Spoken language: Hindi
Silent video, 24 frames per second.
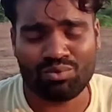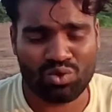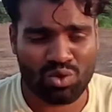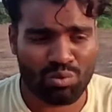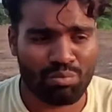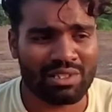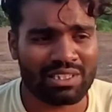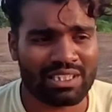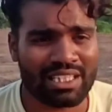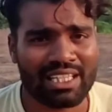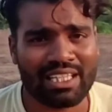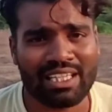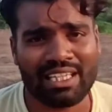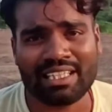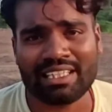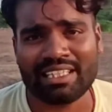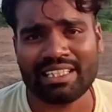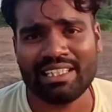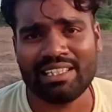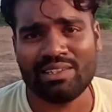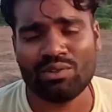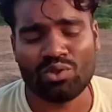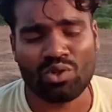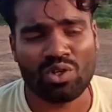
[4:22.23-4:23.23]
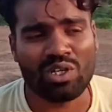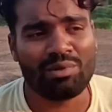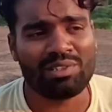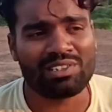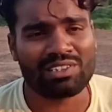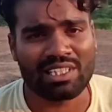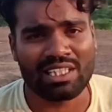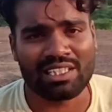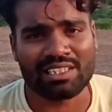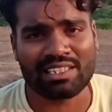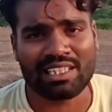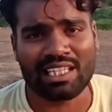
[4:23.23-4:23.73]
जो बताया कि उन्होंने भी
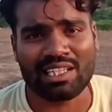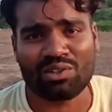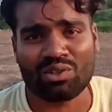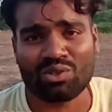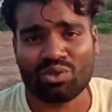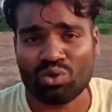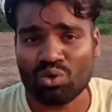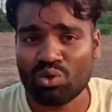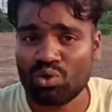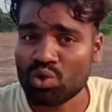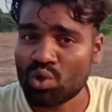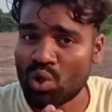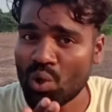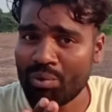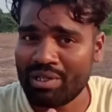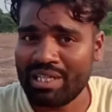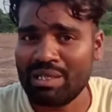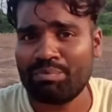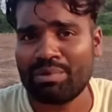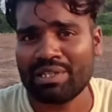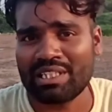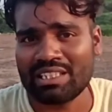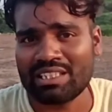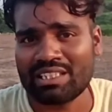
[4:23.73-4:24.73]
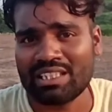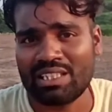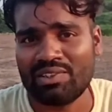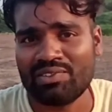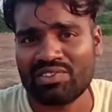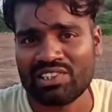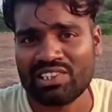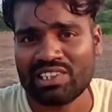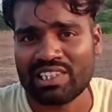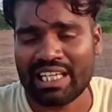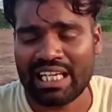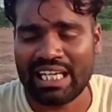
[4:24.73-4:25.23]
सर्च किया क्योंकि क्योंकि उनको भी नहीं पता था
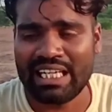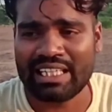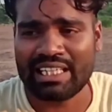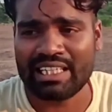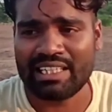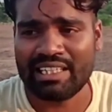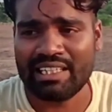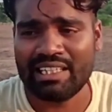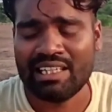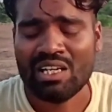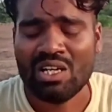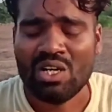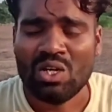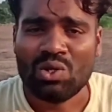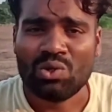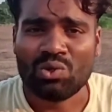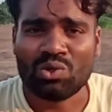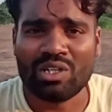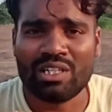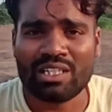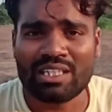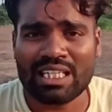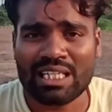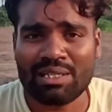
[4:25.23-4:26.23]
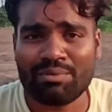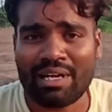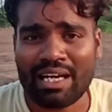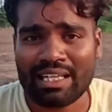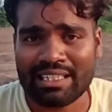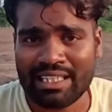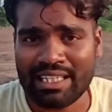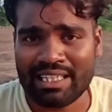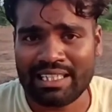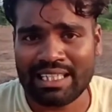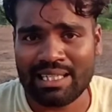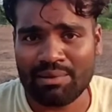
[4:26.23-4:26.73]
सर्विस सेंटर है कि नहीं उन्होंने करीब
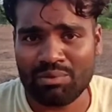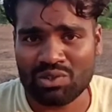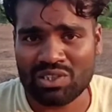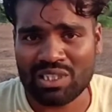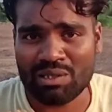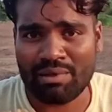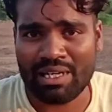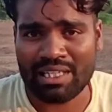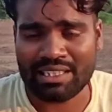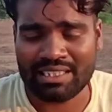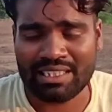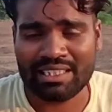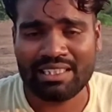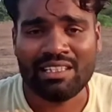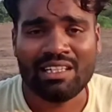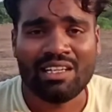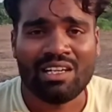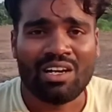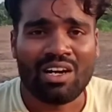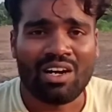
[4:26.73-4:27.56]
आधे घंटे मुझसे बात की